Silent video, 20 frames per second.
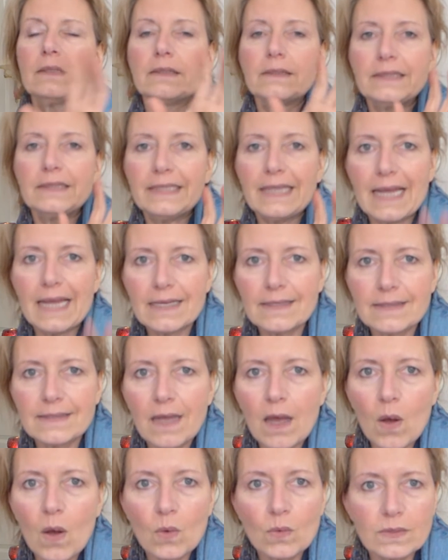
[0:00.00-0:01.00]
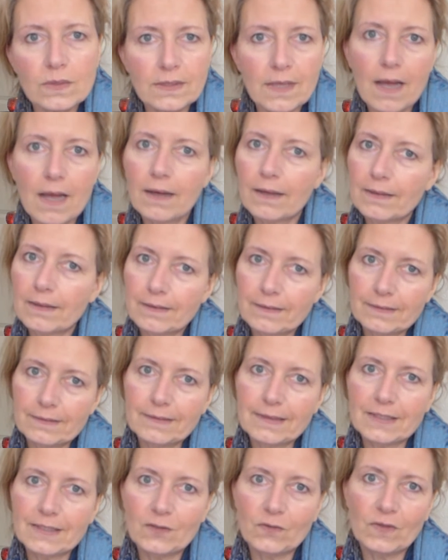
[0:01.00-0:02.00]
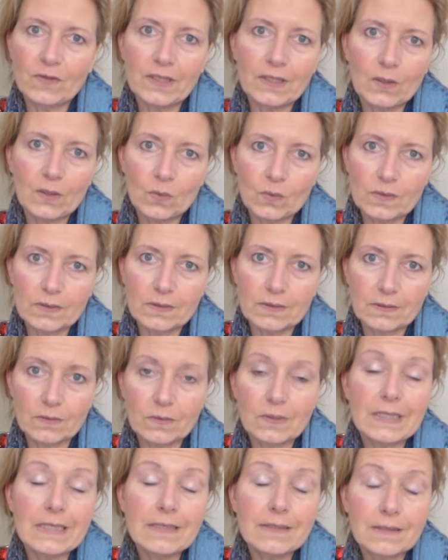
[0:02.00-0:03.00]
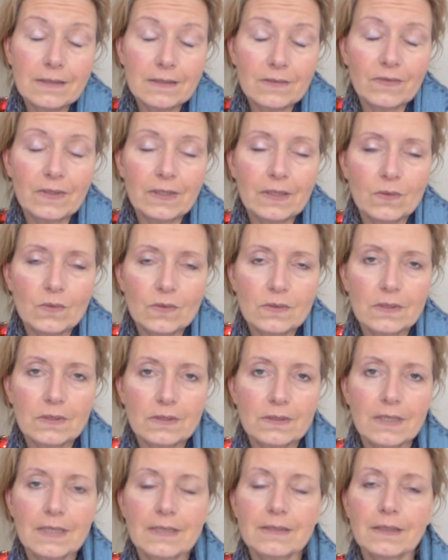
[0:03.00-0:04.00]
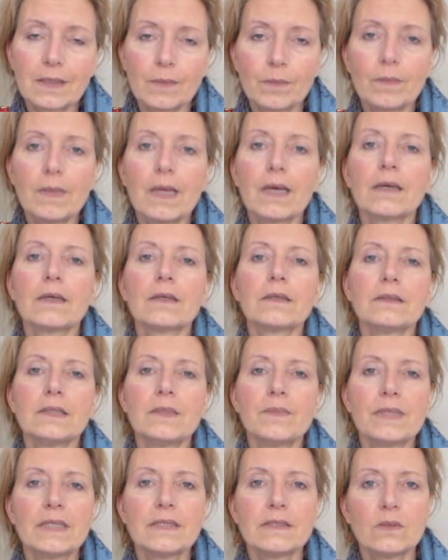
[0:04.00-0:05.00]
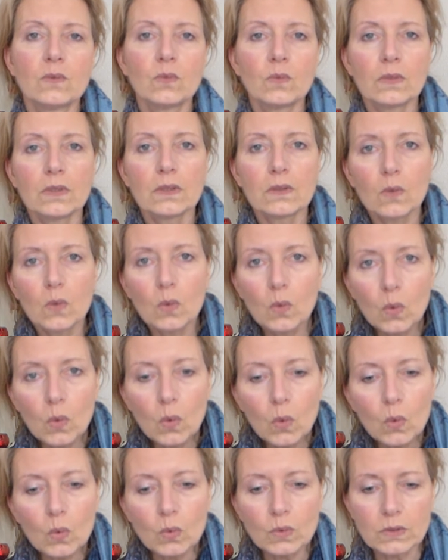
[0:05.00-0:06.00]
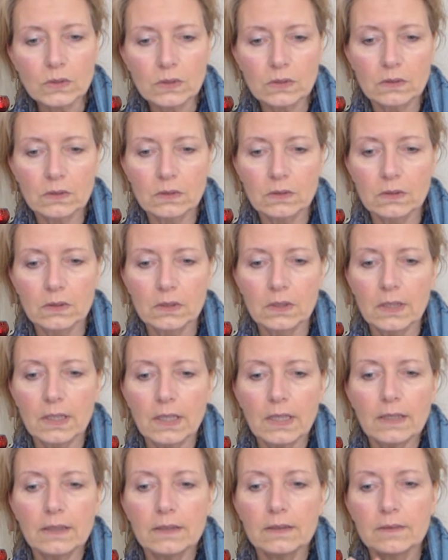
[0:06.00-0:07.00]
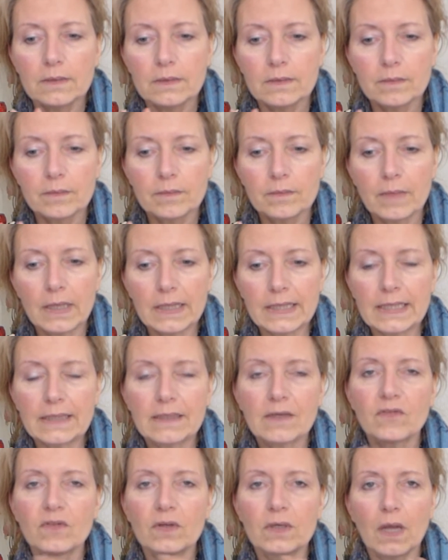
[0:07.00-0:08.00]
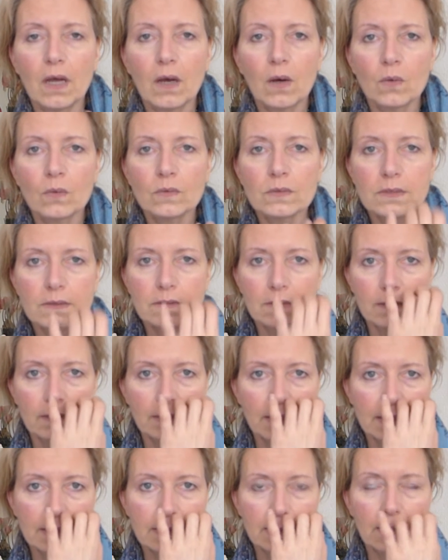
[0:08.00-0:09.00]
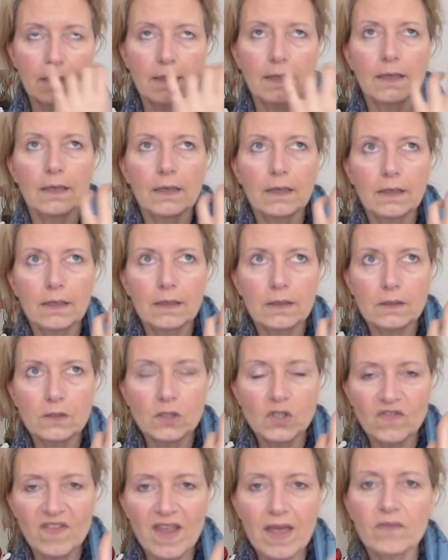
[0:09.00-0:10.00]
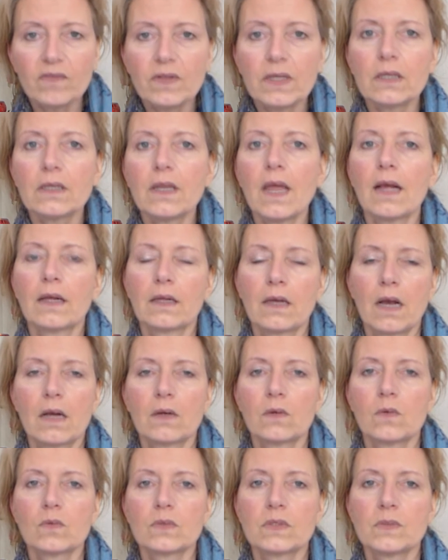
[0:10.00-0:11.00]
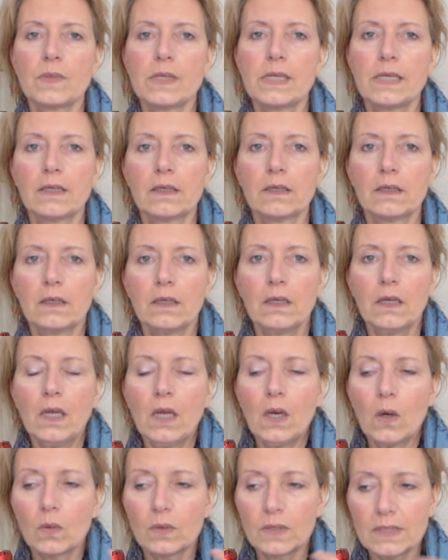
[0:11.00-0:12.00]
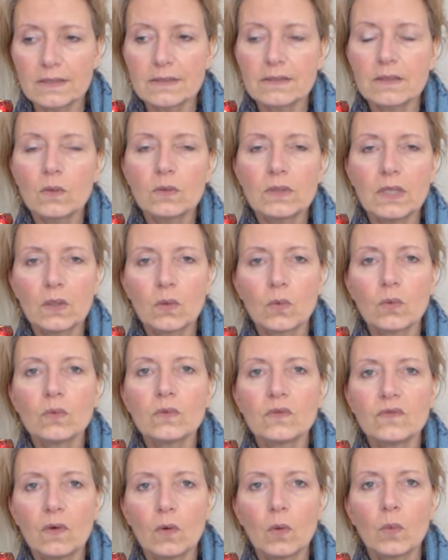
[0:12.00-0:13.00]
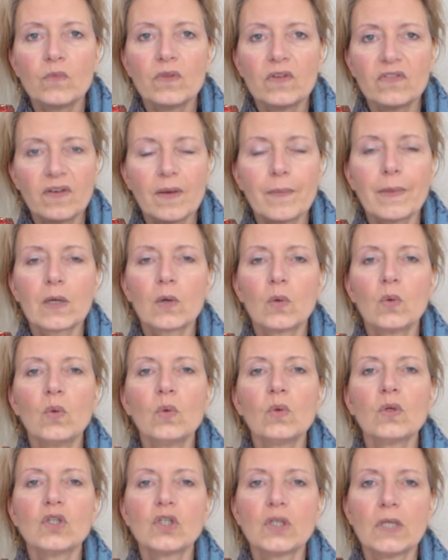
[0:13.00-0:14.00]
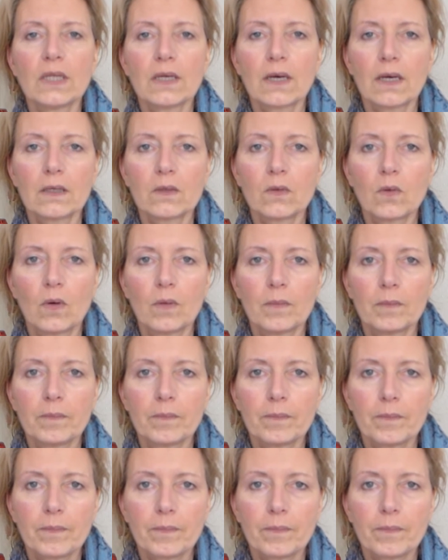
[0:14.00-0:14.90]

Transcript: Die erste Aussage des Videos, dieses Videos ist, es gibt mehrere Dimensionen und man geht davon aus, dass schwerwiegende Erkrankungsbilder, und das ist auch der Grund, warum wir pharmakologisch nicht rankommen,